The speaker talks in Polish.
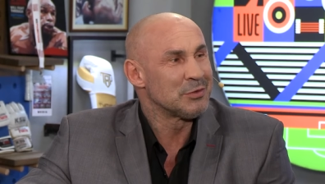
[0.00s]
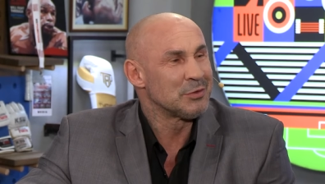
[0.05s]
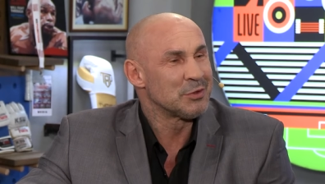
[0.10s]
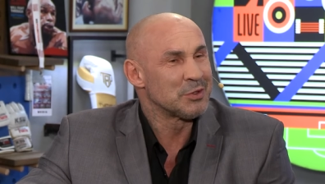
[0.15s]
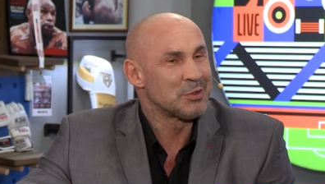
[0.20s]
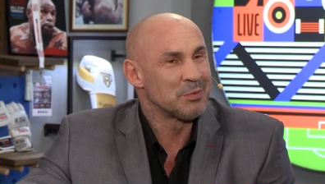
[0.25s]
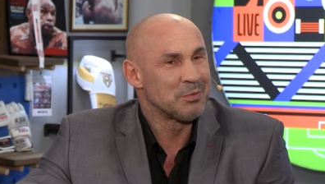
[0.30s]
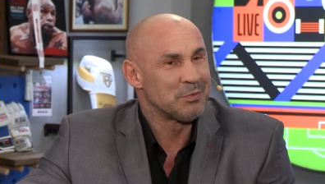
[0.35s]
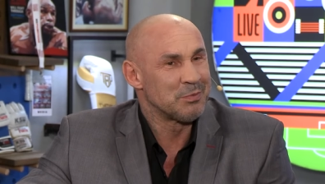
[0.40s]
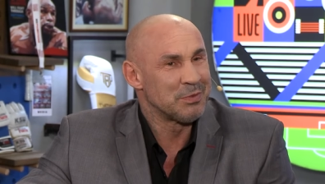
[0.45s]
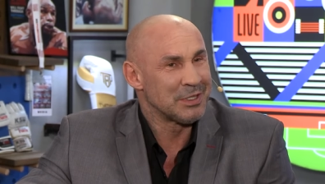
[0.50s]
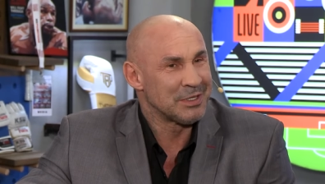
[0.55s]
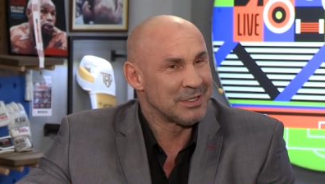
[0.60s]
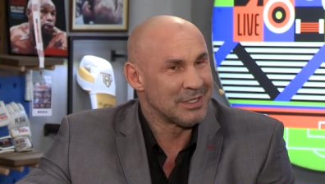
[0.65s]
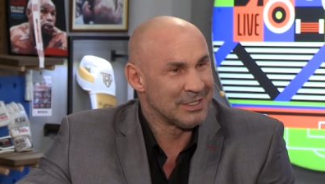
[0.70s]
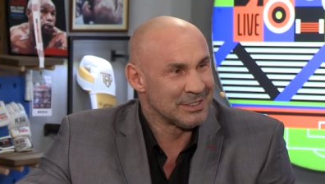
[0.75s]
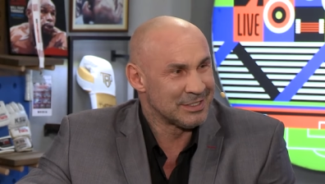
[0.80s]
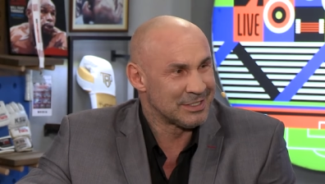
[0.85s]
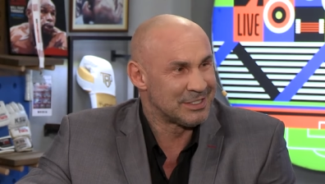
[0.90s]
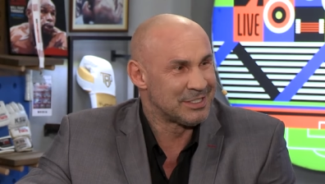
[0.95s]
już
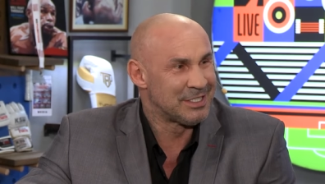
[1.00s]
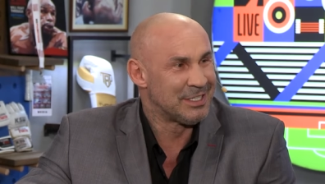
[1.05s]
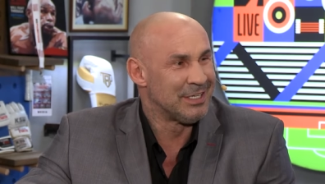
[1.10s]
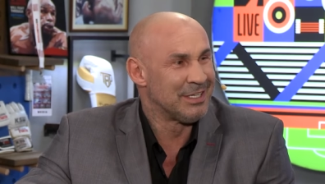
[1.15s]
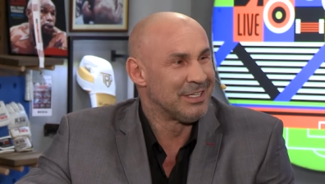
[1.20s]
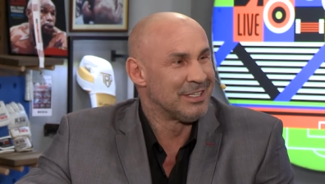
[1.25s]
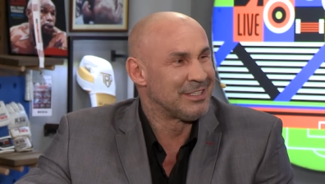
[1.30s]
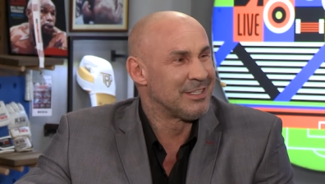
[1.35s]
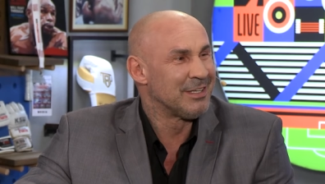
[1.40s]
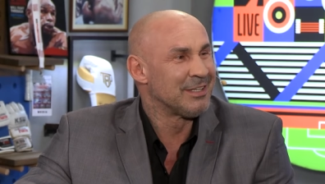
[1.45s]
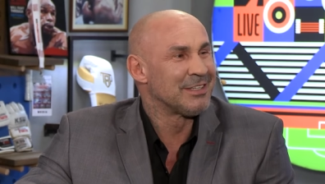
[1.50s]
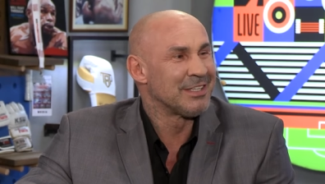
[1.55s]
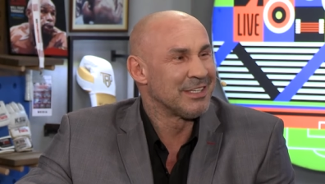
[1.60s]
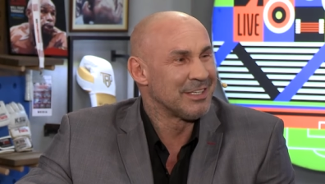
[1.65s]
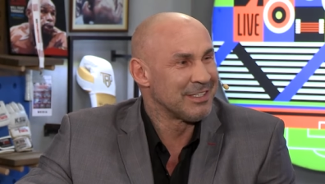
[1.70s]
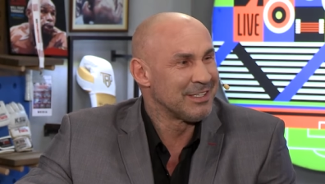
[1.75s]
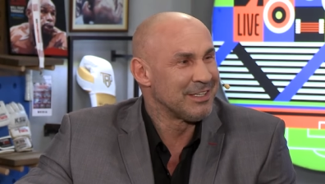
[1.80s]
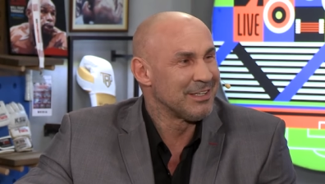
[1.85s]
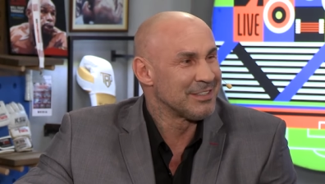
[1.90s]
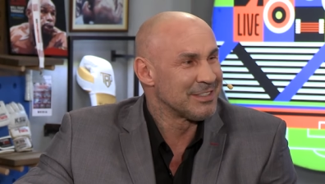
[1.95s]
15, no to
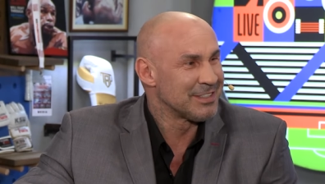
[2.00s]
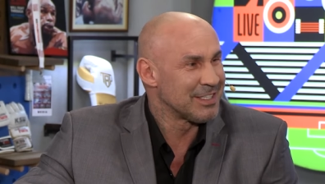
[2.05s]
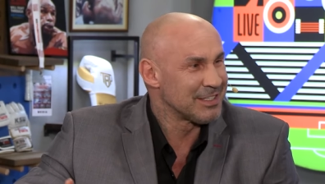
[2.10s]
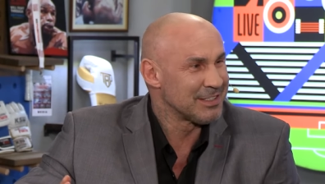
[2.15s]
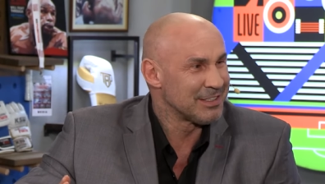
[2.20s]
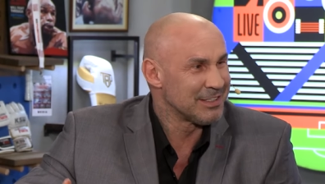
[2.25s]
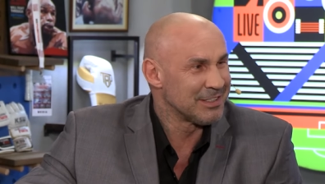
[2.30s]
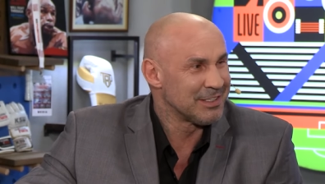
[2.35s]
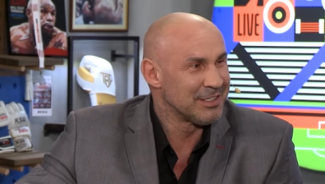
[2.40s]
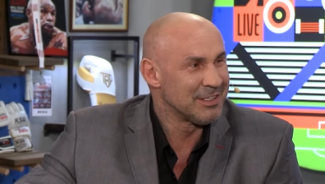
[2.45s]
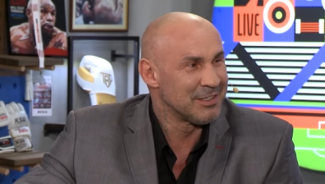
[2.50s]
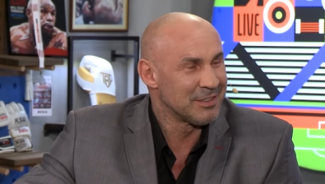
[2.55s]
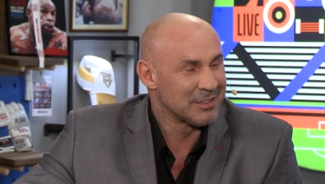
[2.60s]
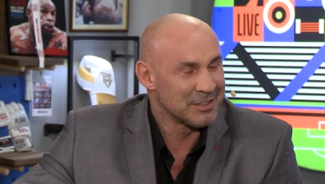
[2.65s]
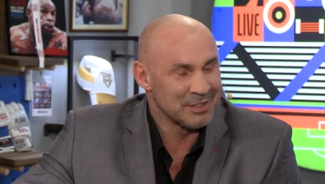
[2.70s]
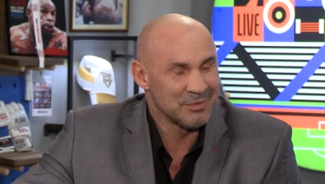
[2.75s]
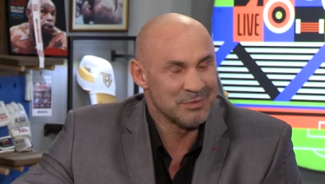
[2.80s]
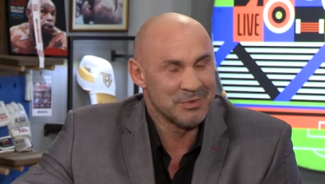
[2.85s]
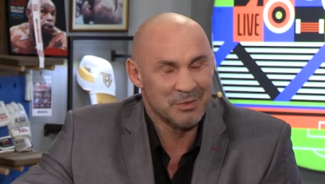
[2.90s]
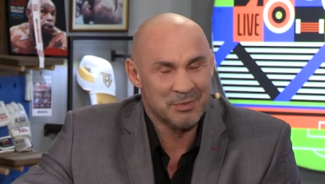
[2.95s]
ten ostatni
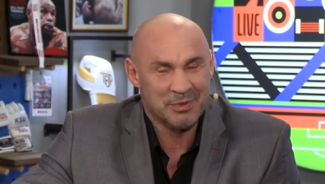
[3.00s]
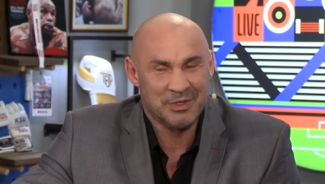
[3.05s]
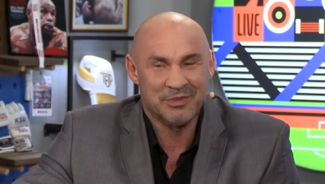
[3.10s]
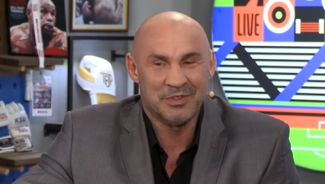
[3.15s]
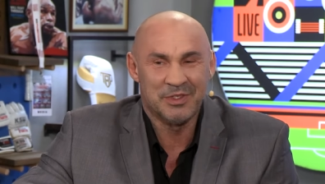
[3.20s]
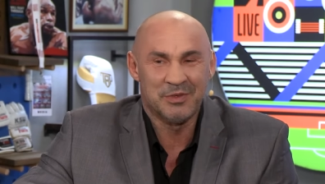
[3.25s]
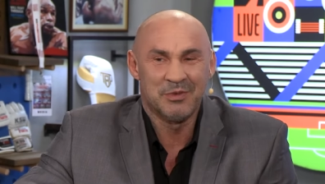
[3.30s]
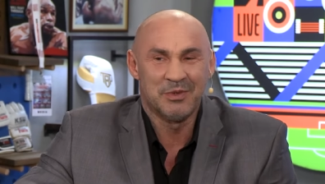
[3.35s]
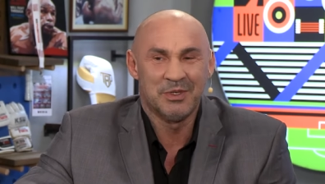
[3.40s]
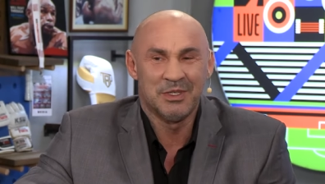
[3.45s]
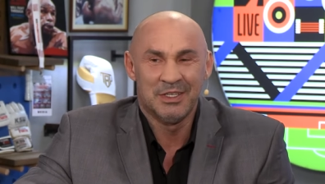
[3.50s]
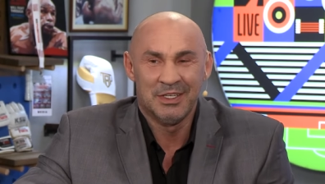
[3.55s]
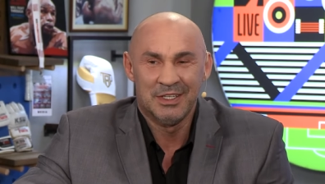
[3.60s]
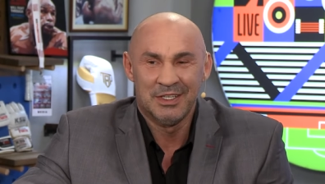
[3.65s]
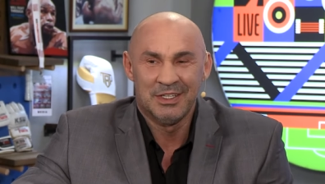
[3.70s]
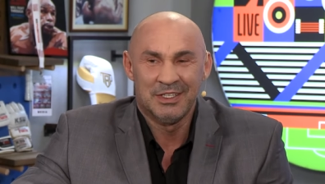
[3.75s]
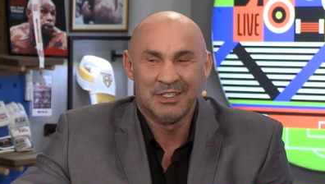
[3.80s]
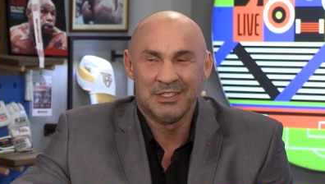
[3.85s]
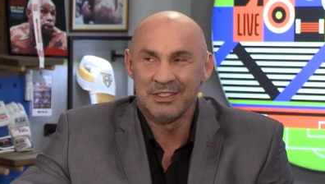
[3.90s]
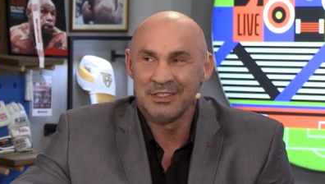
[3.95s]
kilogram naprawdę
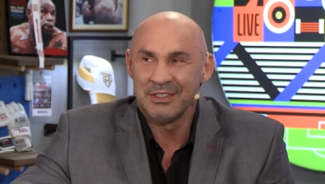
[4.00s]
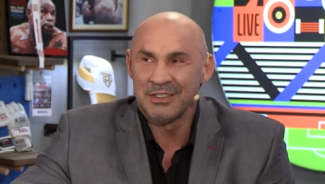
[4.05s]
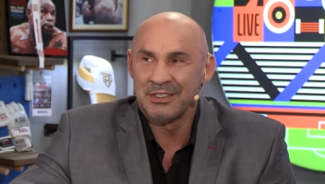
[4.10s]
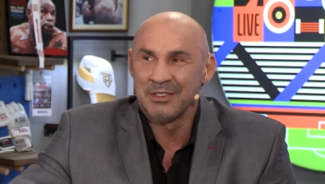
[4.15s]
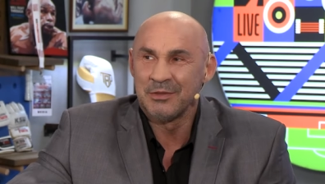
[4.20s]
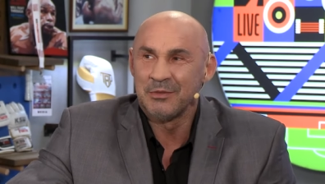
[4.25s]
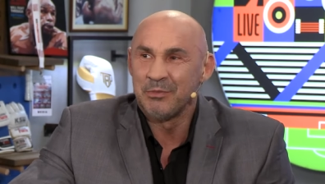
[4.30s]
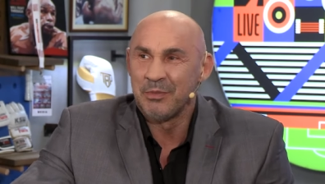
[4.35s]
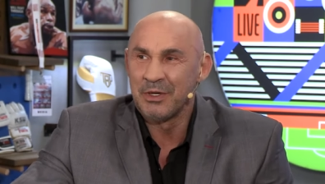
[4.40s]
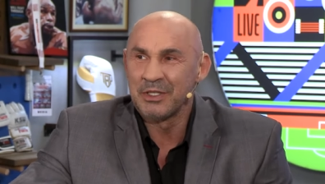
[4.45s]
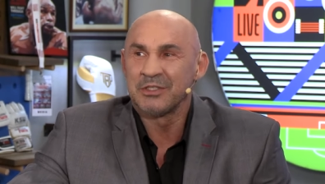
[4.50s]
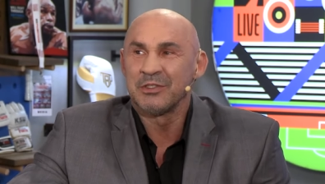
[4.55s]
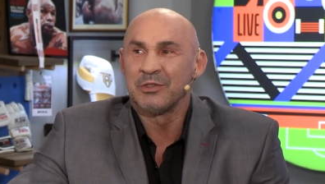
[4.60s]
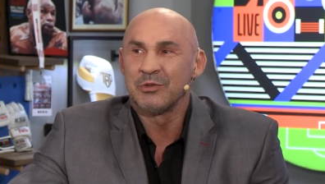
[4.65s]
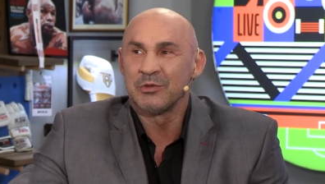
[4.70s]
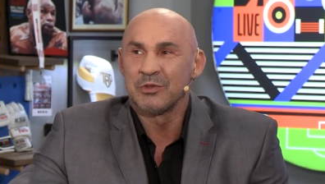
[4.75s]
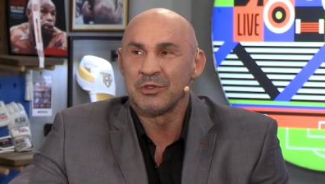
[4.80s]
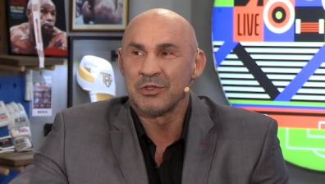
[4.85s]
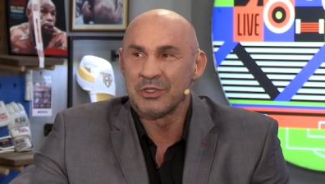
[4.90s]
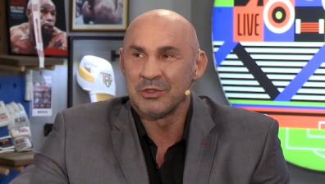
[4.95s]
e, E, tak. bardzo
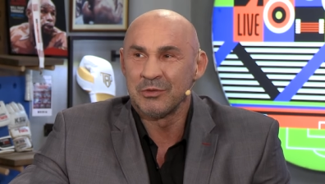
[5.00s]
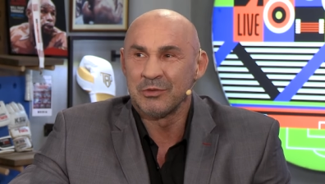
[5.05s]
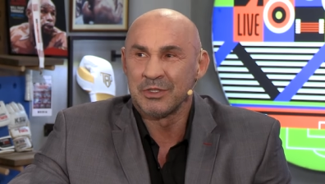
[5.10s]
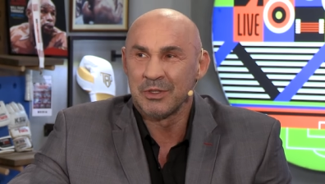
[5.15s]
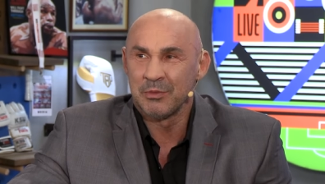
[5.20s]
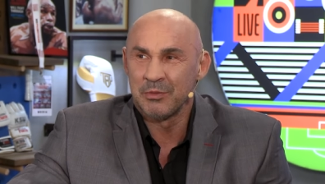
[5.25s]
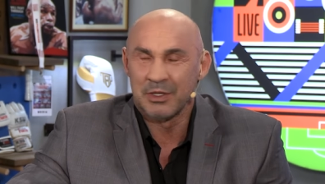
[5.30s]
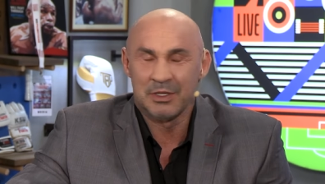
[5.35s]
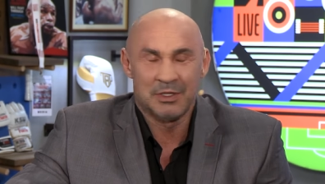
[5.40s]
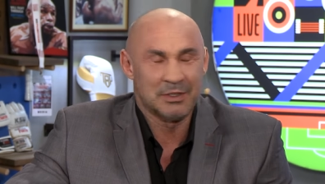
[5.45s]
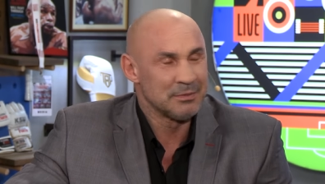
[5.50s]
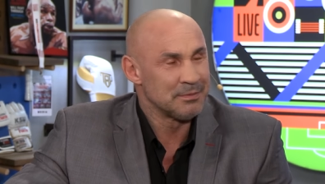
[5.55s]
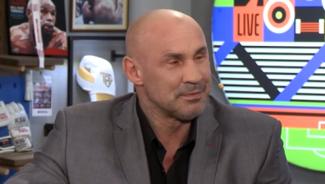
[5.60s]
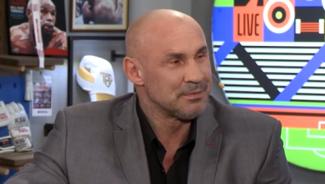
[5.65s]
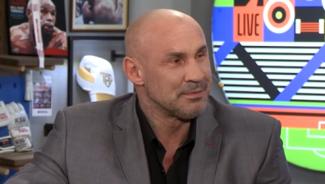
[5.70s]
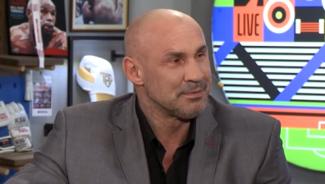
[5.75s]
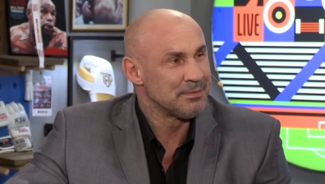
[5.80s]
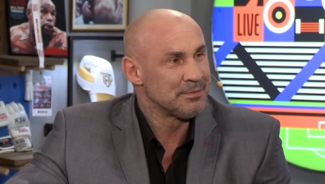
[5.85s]
dużo sił zabiera. My